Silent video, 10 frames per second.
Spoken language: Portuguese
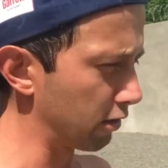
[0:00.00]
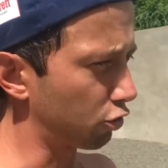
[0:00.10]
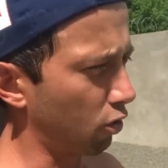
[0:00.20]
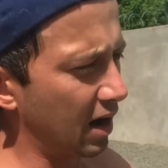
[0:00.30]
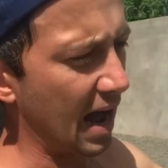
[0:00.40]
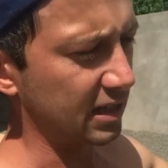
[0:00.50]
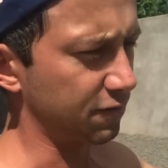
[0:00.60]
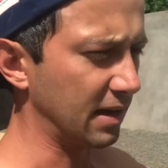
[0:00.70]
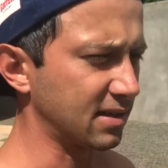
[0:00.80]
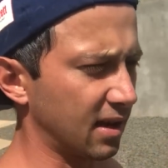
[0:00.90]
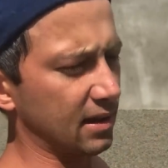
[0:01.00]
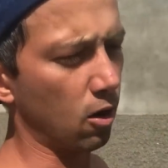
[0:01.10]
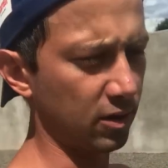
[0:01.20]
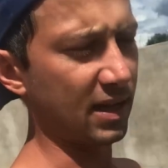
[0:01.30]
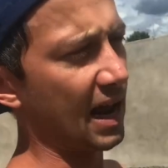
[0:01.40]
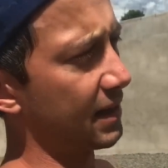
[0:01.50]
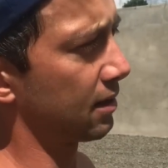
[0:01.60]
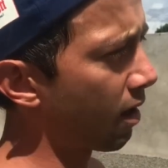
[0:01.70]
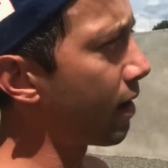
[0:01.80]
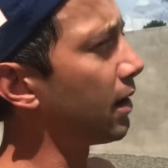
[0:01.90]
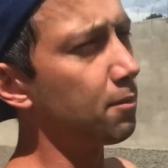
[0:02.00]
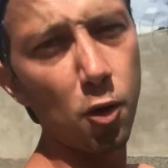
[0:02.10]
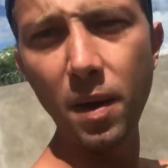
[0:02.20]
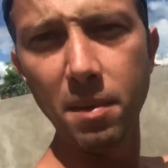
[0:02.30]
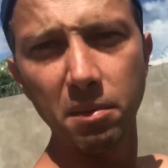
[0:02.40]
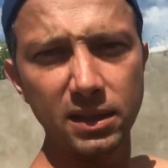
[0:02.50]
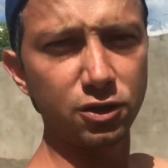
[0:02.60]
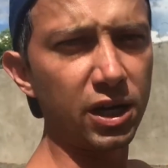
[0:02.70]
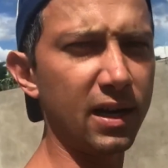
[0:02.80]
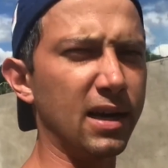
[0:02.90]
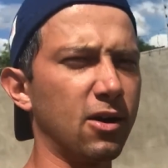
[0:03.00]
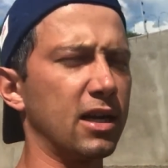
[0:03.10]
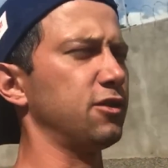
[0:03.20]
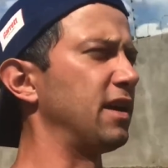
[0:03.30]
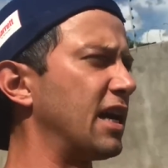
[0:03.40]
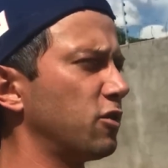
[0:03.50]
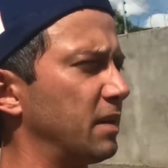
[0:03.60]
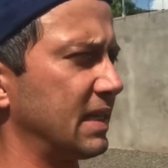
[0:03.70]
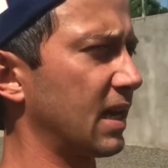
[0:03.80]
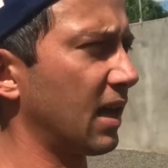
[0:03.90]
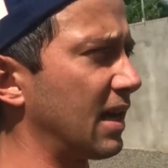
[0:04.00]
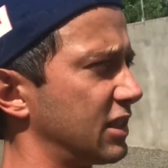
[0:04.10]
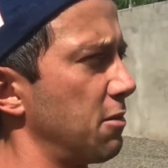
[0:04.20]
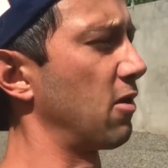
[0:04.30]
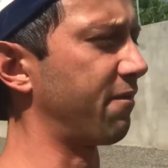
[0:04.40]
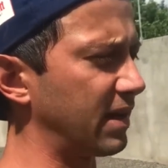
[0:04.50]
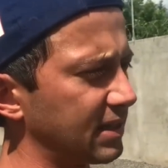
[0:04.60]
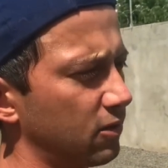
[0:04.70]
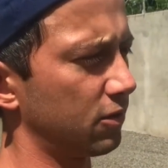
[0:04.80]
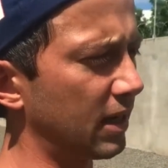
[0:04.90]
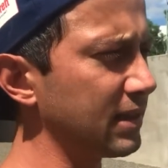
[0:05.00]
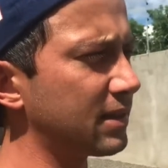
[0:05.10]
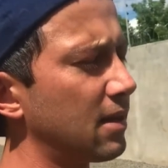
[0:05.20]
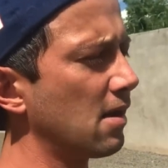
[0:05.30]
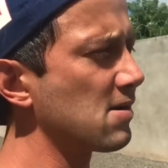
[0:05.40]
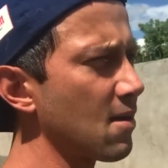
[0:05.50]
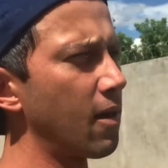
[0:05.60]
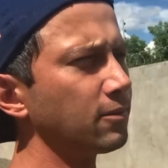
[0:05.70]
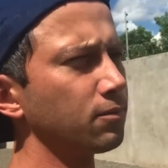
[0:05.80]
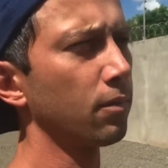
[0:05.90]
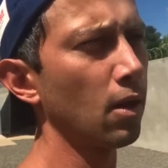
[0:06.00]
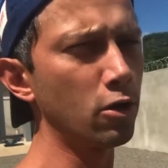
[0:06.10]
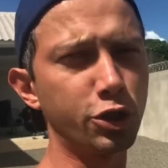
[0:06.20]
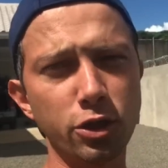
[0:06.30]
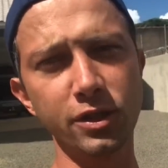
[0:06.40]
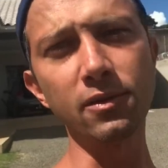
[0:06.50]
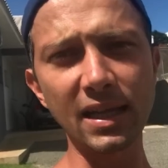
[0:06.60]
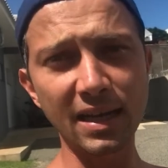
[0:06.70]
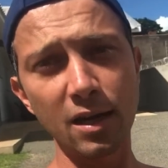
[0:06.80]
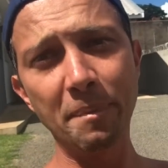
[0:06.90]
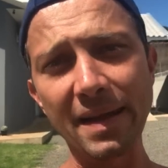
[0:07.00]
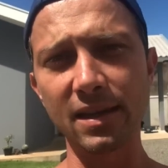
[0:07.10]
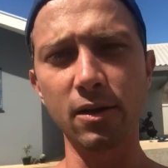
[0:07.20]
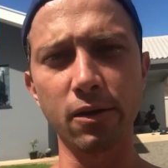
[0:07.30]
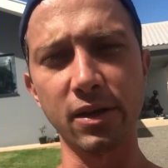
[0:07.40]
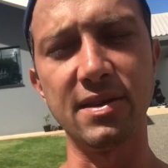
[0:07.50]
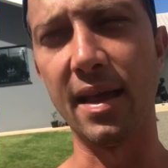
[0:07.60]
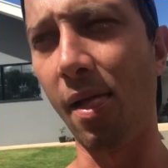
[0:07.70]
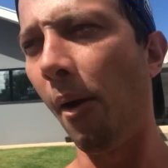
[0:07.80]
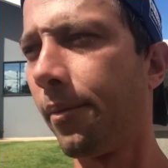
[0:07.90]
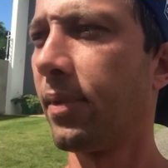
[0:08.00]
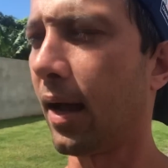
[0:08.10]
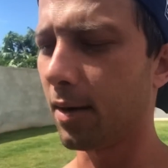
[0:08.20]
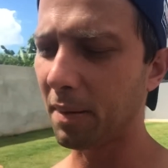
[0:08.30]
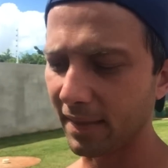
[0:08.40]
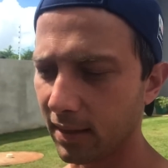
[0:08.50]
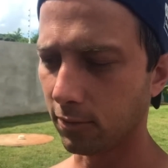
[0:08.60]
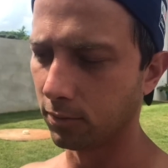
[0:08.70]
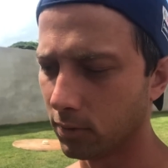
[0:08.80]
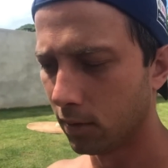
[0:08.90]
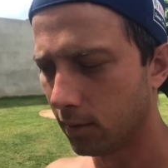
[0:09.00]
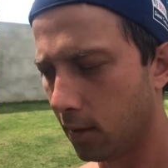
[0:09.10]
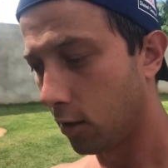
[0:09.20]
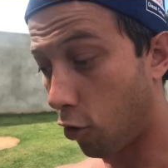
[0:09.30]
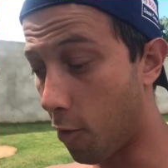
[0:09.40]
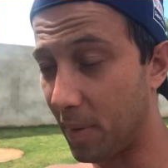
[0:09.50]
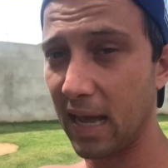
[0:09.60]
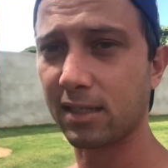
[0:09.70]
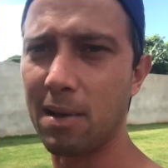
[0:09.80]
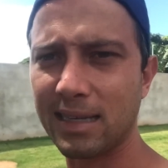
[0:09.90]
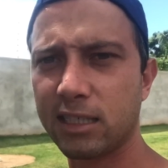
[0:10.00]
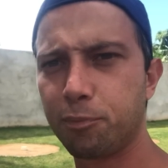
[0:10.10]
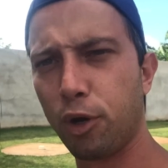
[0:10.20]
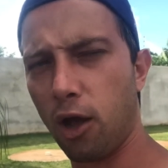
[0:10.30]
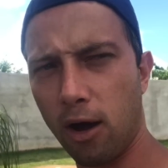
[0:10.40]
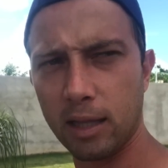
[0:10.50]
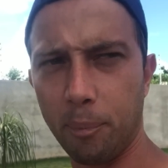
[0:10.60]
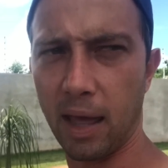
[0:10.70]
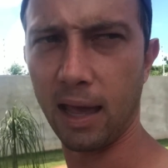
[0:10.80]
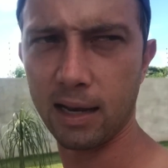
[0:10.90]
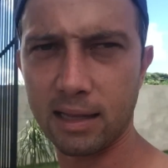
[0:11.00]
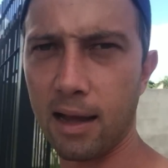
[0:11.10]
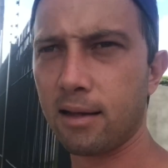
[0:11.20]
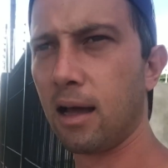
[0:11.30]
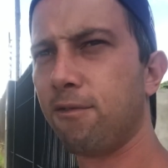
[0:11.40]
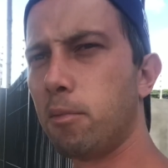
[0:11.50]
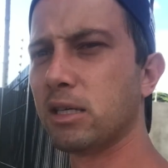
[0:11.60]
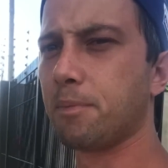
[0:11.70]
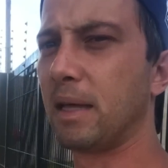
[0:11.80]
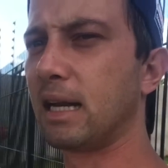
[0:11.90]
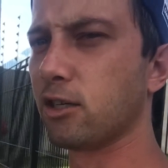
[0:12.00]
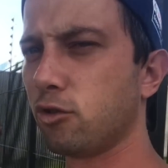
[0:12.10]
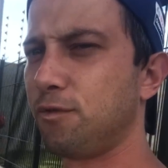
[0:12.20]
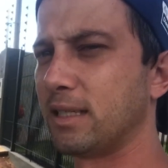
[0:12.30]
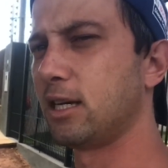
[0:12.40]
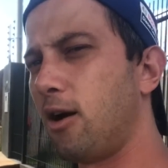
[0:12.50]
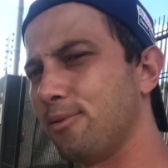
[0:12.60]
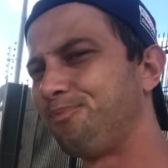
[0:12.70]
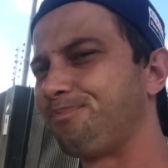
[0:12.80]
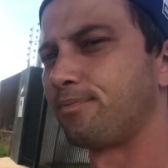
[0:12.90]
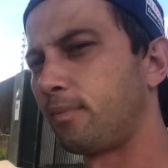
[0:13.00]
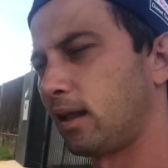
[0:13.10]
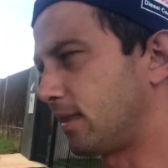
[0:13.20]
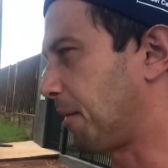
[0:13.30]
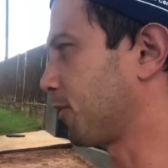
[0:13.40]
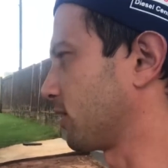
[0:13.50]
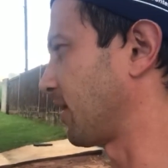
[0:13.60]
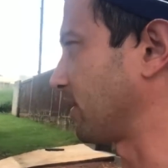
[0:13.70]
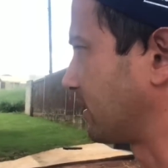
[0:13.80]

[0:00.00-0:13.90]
tocar, se vai esquentar, coisa errada. Meu pai e minha mãe estão chegando agora de viagem, vão passar aqui em casa tomar um cafezinho com nós. Chiruzão tá daquele padrão, né, gurizada? Tá aquele padrão. Comprei as massas de roda pra ele, tá? A famosa pedra azul, fazia, ó, tempo que eu tava